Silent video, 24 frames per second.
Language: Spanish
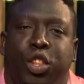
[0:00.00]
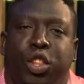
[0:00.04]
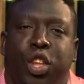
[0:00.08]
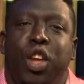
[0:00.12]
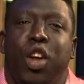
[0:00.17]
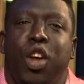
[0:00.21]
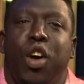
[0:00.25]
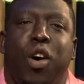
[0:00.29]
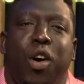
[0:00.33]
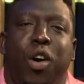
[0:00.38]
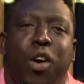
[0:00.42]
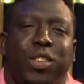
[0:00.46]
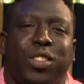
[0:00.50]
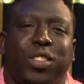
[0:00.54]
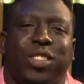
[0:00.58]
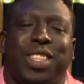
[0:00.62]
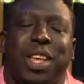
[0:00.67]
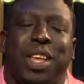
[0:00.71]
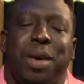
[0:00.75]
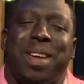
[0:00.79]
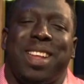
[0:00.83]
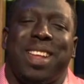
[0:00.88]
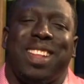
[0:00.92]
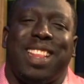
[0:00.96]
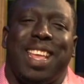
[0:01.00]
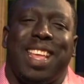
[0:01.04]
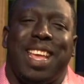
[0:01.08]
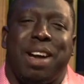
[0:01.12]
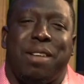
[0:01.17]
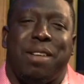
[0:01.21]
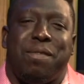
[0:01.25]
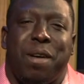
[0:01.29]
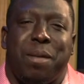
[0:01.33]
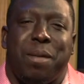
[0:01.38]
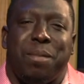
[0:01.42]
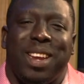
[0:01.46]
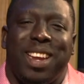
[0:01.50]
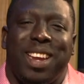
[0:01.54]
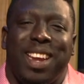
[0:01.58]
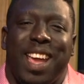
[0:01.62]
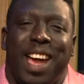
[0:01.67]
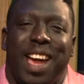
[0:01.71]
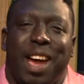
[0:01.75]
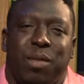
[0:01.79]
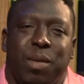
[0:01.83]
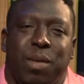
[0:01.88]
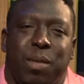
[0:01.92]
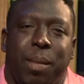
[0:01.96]
Dios te bendiga
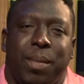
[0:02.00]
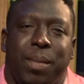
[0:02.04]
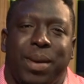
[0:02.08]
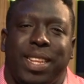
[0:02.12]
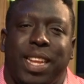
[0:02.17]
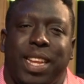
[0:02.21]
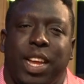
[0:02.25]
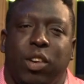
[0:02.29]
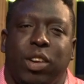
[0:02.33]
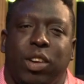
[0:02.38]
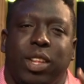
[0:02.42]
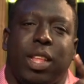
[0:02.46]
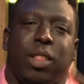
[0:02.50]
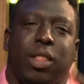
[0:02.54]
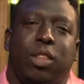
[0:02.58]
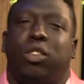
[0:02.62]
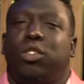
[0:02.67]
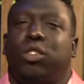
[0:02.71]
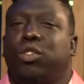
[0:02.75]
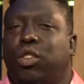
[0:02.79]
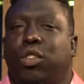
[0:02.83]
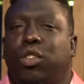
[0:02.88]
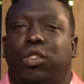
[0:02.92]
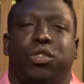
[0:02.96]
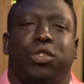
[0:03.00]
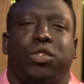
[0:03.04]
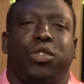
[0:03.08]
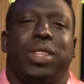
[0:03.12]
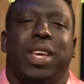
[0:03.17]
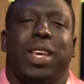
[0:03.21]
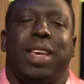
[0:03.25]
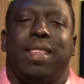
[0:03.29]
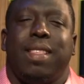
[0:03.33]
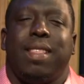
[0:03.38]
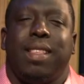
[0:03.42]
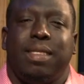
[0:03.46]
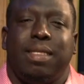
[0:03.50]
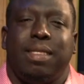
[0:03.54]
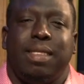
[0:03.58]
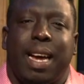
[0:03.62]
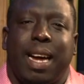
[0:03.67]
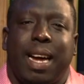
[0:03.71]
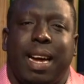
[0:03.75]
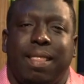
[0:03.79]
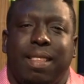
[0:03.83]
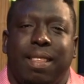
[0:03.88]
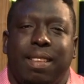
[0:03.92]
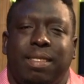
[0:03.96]
familia, nuevamente conectado con todos ustedes desde
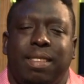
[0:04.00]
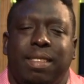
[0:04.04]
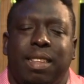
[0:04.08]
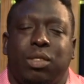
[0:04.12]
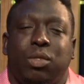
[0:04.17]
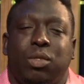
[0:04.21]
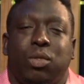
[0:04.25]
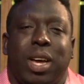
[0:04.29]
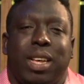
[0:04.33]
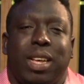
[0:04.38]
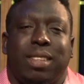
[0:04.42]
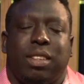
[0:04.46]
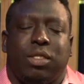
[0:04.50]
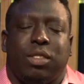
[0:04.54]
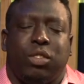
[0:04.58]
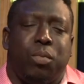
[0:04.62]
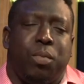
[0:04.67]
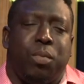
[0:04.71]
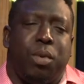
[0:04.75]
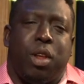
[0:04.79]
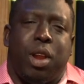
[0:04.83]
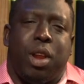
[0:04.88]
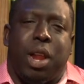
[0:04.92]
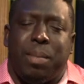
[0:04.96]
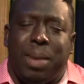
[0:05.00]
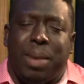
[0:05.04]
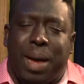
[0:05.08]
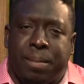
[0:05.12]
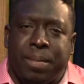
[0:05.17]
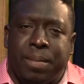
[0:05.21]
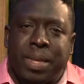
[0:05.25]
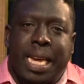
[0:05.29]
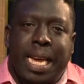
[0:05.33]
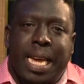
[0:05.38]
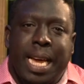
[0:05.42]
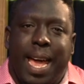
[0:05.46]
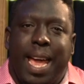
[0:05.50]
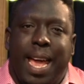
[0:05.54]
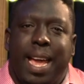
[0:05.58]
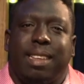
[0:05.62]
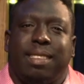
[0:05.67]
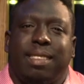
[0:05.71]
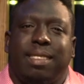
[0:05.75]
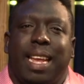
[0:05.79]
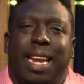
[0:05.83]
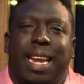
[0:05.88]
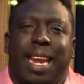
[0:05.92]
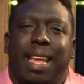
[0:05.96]
acá, desde su casa, su programa
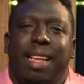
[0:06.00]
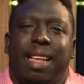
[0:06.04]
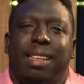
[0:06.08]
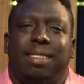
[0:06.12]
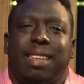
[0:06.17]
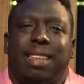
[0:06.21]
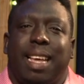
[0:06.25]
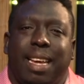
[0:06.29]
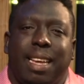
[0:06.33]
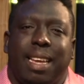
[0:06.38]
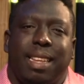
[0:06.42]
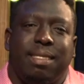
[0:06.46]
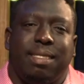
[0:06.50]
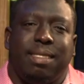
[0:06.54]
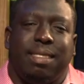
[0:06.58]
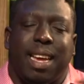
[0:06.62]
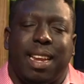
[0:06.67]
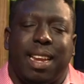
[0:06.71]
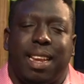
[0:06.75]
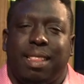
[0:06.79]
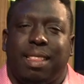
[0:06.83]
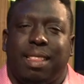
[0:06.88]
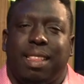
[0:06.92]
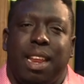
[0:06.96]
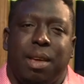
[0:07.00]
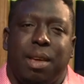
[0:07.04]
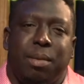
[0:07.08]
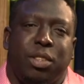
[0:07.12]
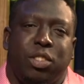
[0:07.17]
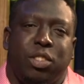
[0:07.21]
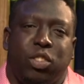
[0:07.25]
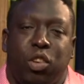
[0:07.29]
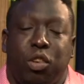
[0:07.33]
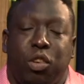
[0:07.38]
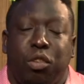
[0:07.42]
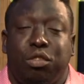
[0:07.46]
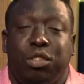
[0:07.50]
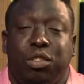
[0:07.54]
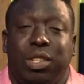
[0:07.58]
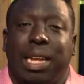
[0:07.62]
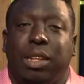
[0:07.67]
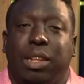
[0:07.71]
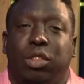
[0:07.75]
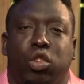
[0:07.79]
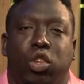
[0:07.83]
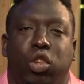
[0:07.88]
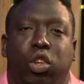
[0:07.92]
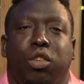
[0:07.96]
Excelencia Cristiana Televisión.
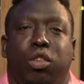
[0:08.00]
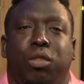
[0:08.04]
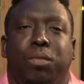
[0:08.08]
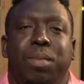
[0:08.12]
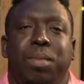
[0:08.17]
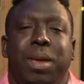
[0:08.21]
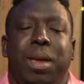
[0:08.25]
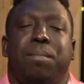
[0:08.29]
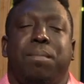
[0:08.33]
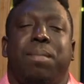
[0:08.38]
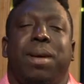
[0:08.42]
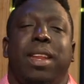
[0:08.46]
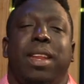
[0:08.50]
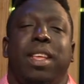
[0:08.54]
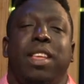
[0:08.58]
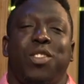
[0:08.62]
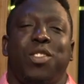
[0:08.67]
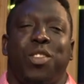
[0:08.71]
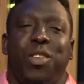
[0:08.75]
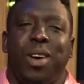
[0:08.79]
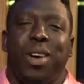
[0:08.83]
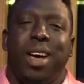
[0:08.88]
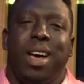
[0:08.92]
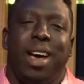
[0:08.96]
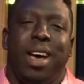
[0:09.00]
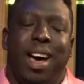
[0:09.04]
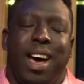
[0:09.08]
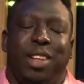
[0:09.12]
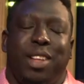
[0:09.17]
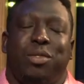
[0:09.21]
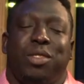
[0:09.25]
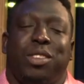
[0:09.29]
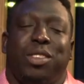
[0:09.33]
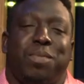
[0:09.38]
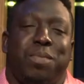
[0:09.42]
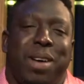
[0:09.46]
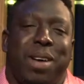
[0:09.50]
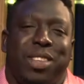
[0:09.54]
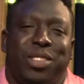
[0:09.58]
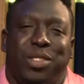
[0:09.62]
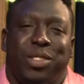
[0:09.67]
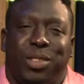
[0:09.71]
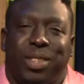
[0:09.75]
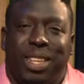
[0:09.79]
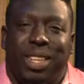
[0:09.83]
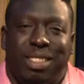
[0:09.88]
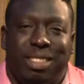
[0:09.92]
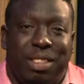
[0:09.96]
Sean todos bienvenidos a tu
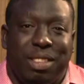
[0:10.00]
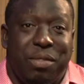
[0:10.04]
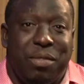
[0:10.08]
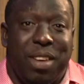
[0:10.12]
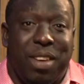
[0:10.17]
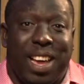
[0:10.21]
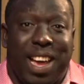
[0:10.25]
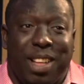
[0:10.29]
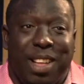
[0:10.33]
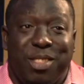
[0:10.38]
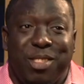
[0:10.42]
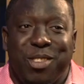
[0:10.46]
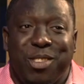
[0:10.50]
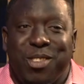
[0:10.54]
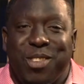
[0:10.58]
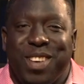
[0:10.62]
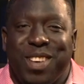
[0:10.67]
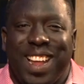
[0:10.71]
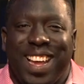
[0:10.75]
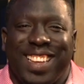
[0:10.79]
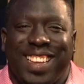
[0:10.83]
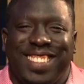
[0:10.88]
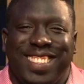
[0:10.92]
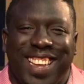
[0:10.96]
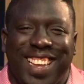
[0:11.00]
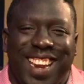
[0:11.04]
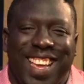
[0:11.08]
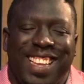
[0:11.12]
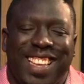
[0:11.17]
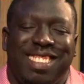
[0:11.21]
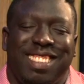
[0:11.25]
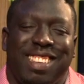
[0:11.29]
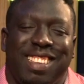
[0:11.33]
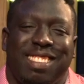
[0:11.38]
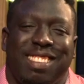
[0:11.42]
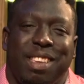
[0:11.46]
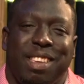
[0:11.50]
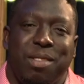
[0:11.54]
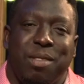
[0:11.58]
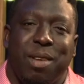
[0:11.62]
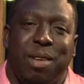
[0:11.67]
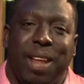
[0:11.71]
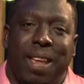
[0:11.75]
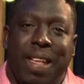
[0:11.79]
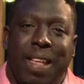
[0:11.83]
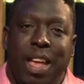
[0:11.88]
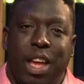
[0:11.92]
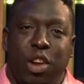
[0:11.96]
espacio testificando con excelencia,
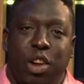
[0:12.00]
señores.